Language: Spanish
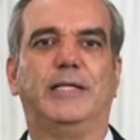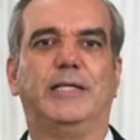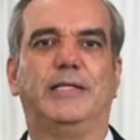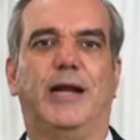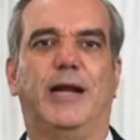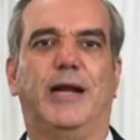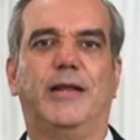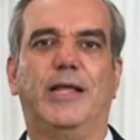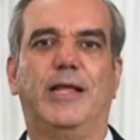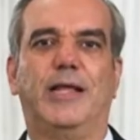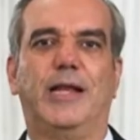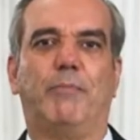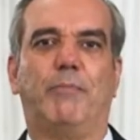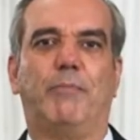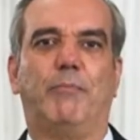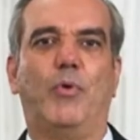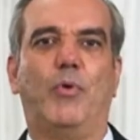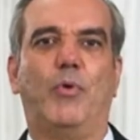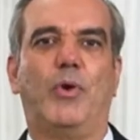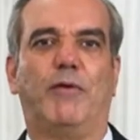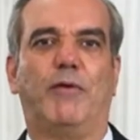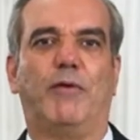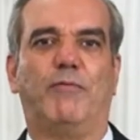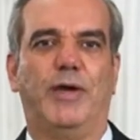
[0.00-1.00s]
todo lo que va a
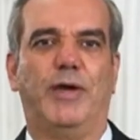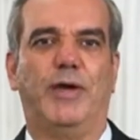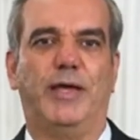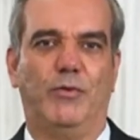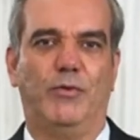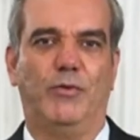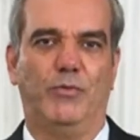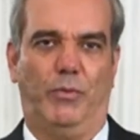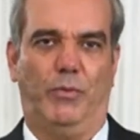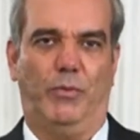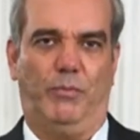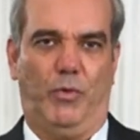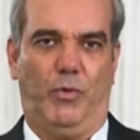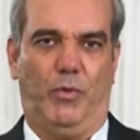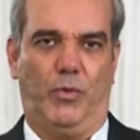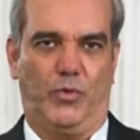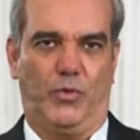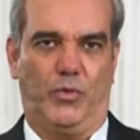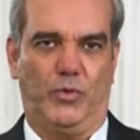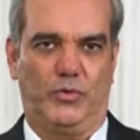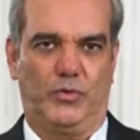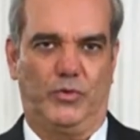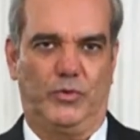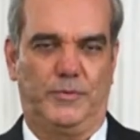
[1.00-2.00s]
ocurrir en
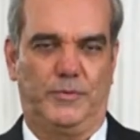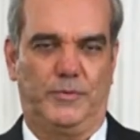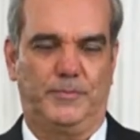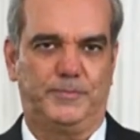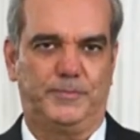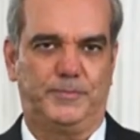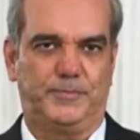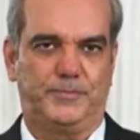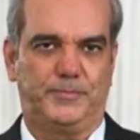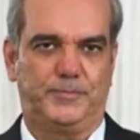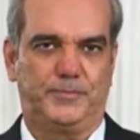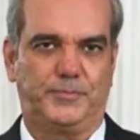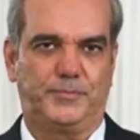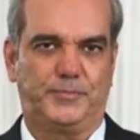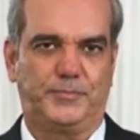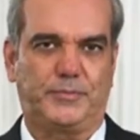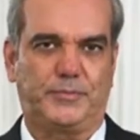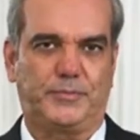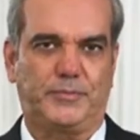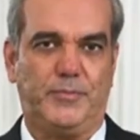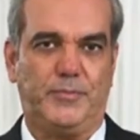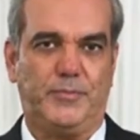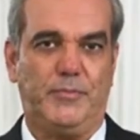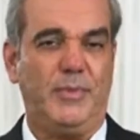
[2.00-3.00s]
el territorio,
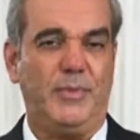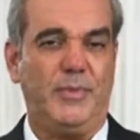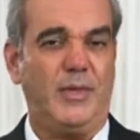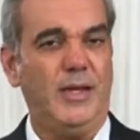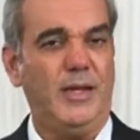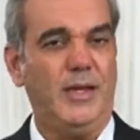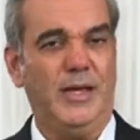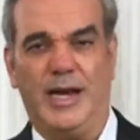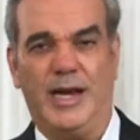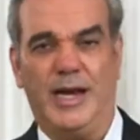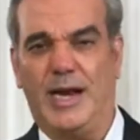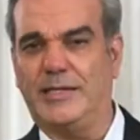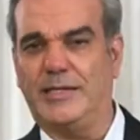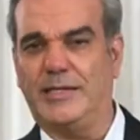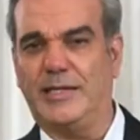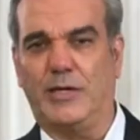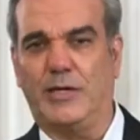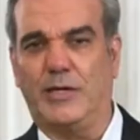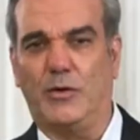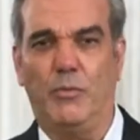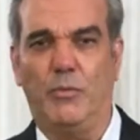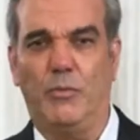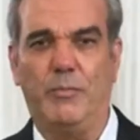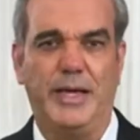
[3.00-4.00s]
porque esto de Villa
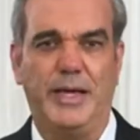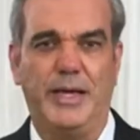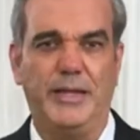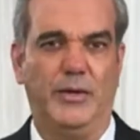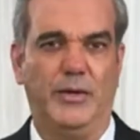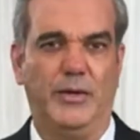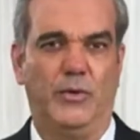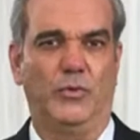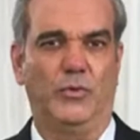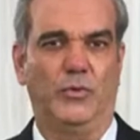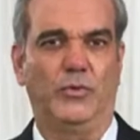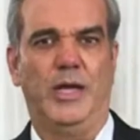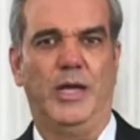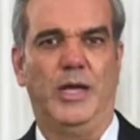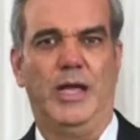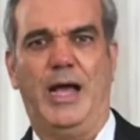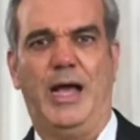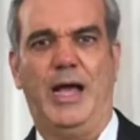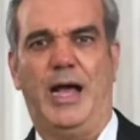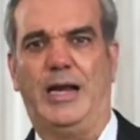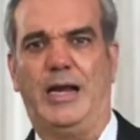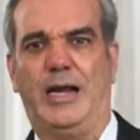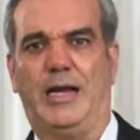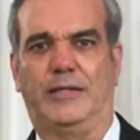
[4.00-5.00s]
Navidad para Santo
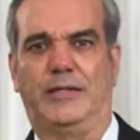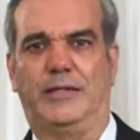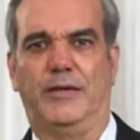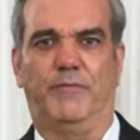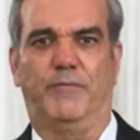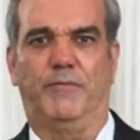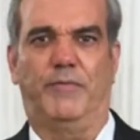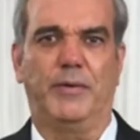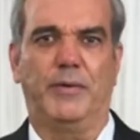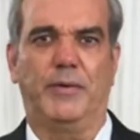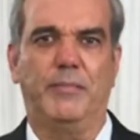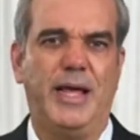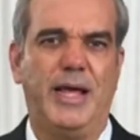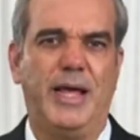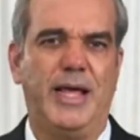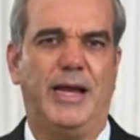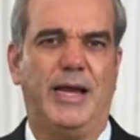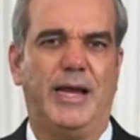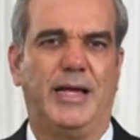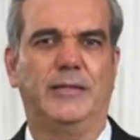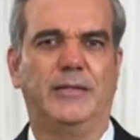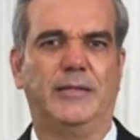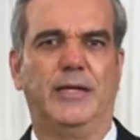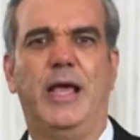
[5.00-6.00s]
Domingo y Santiago,
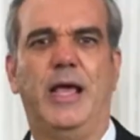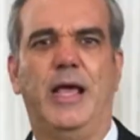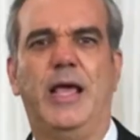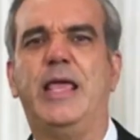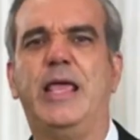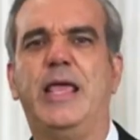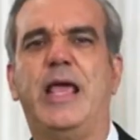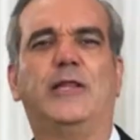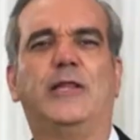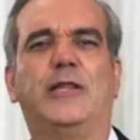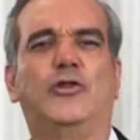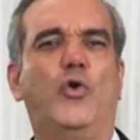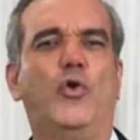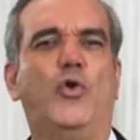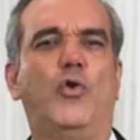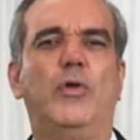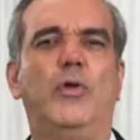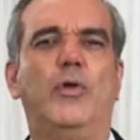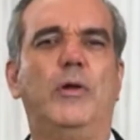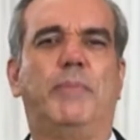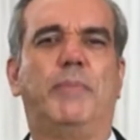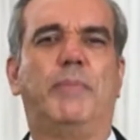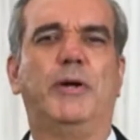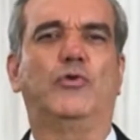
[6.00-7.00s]
pero eso
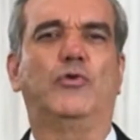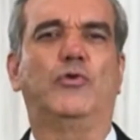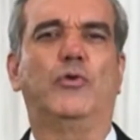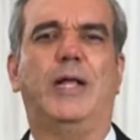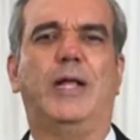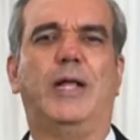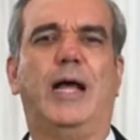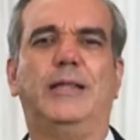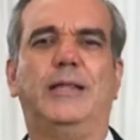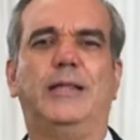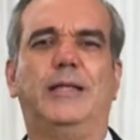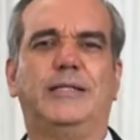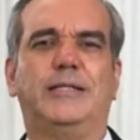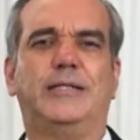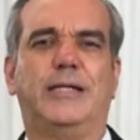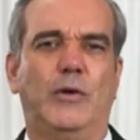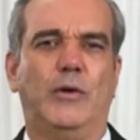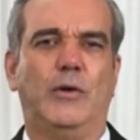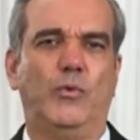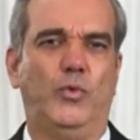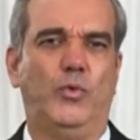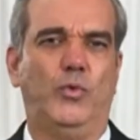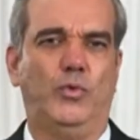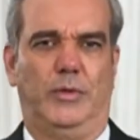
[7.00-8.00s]
viene acompañado de
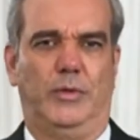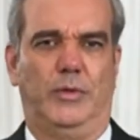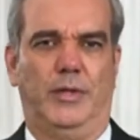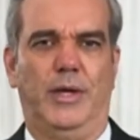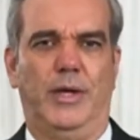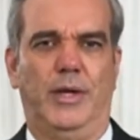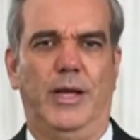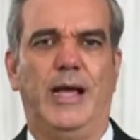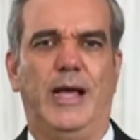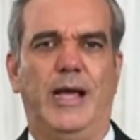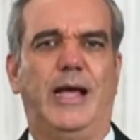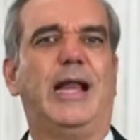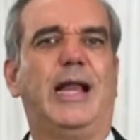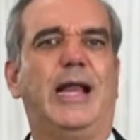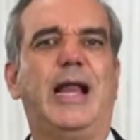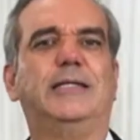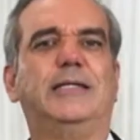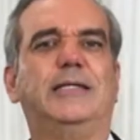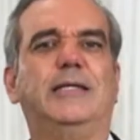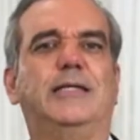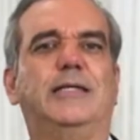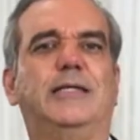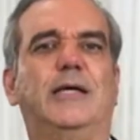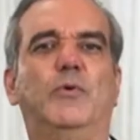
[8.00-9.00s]
otras actividades que
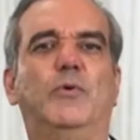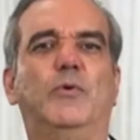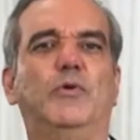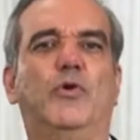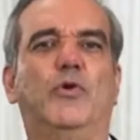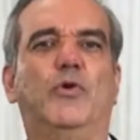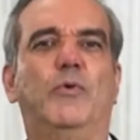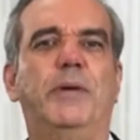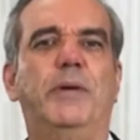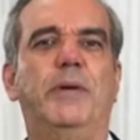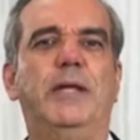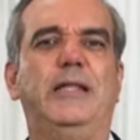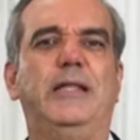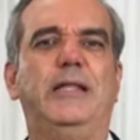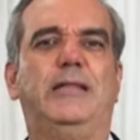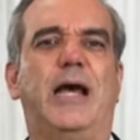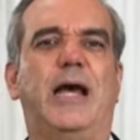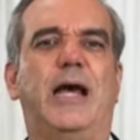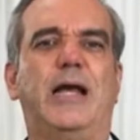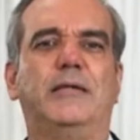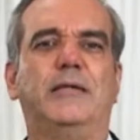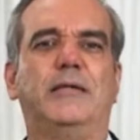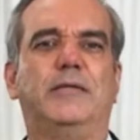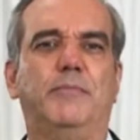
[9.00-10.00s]
aún el gobierno
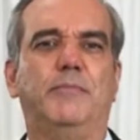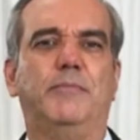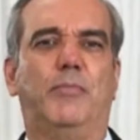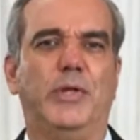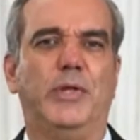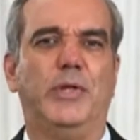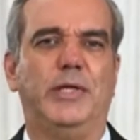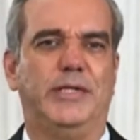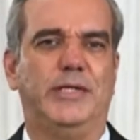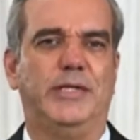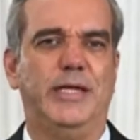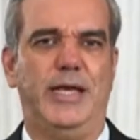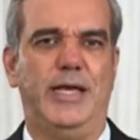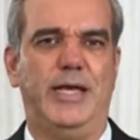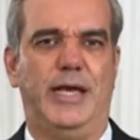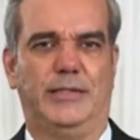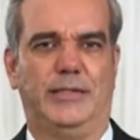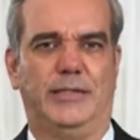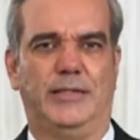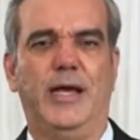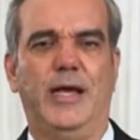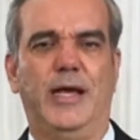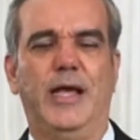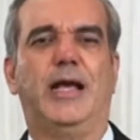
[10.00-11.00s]
formalmente no ha dado a
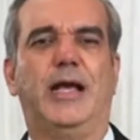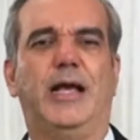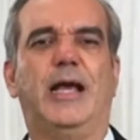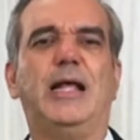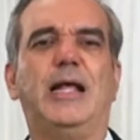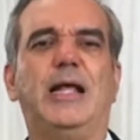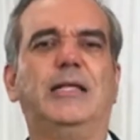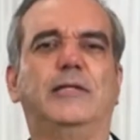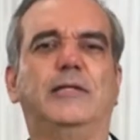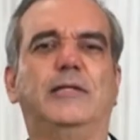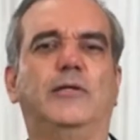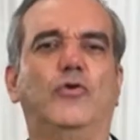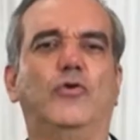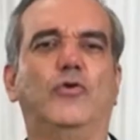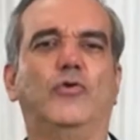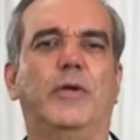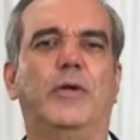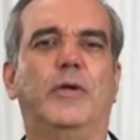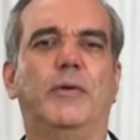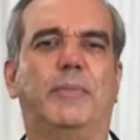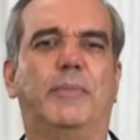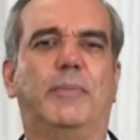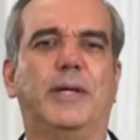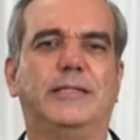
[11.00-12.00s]
conocer en los
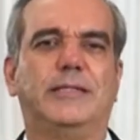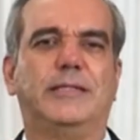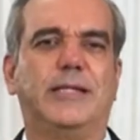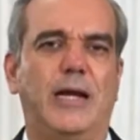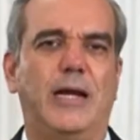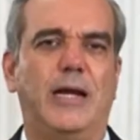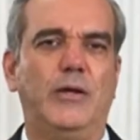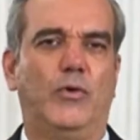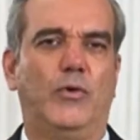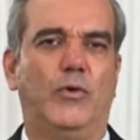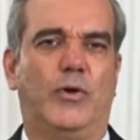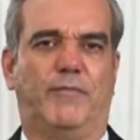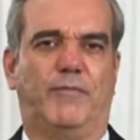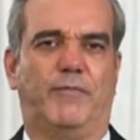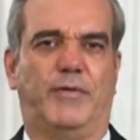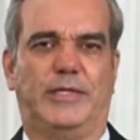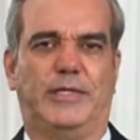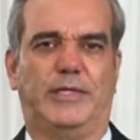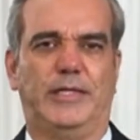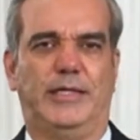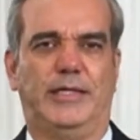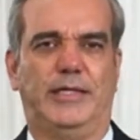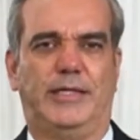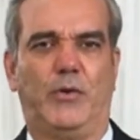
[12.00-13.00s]
municipios del país. Es
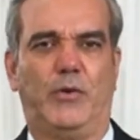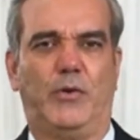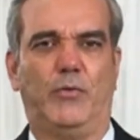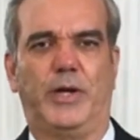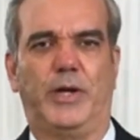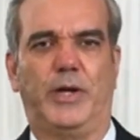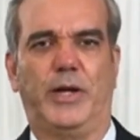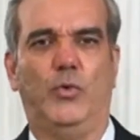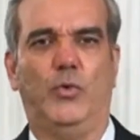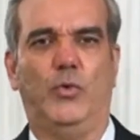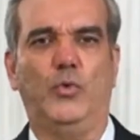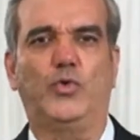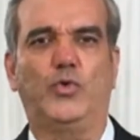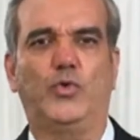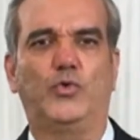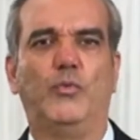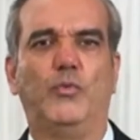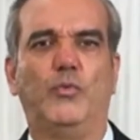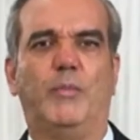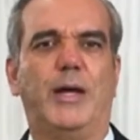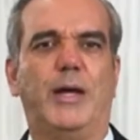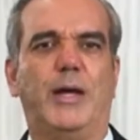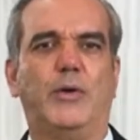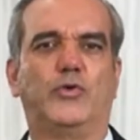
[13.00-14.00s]
decir, que tendremos un
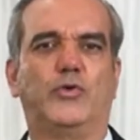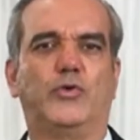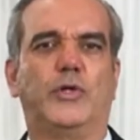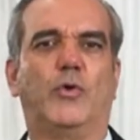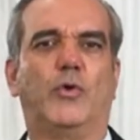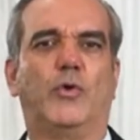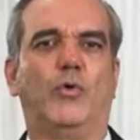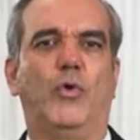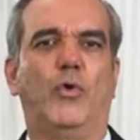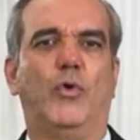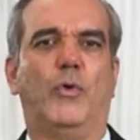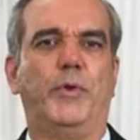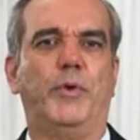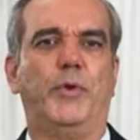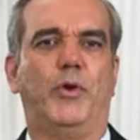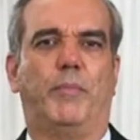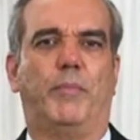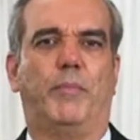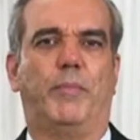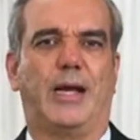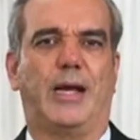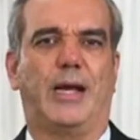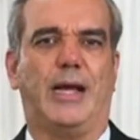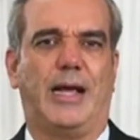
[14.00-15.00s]
diciembre muy
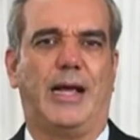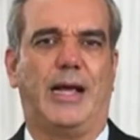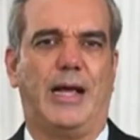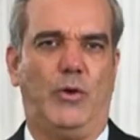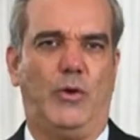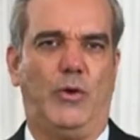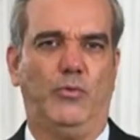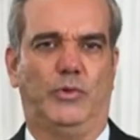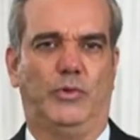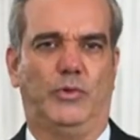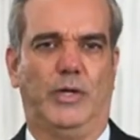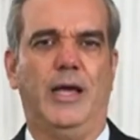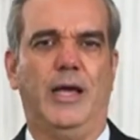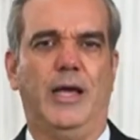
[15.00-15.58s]
movido,